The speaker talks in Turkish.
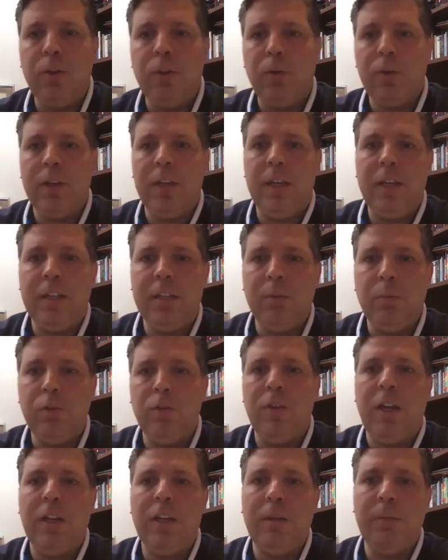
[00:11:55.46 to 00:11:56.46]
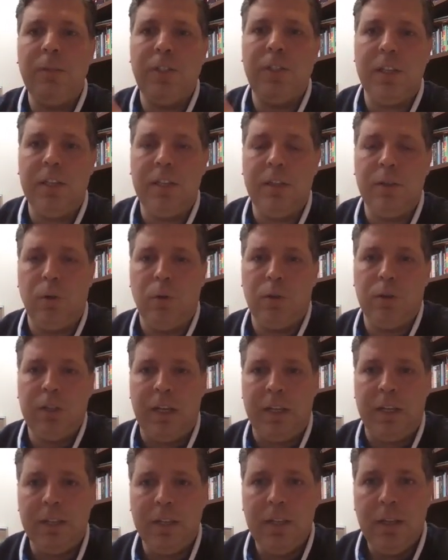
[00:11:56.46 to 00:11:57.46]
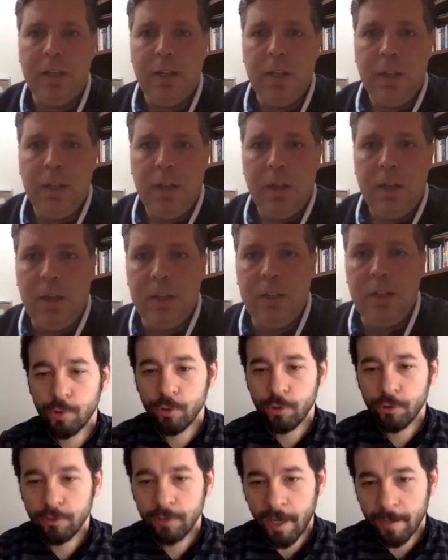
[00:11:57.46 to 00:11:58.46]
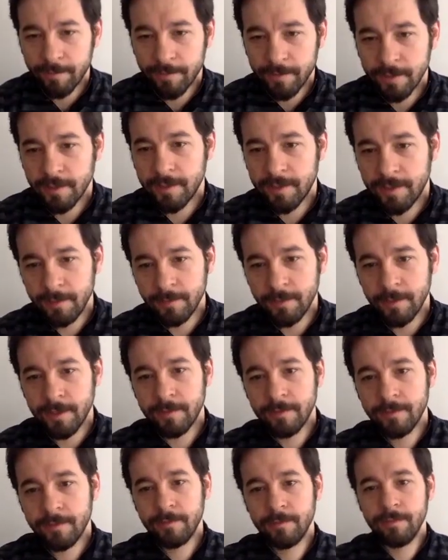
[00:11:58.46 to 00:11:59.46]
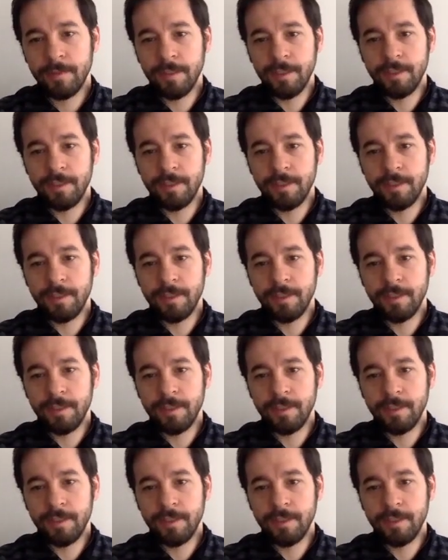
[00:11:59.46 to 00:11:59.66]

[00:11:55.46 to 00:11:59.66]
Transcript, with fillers: de oraya gideyim güvenli bir şekilde oradan. Biraz aslında Amazon'un yaptığı değil mi? Bir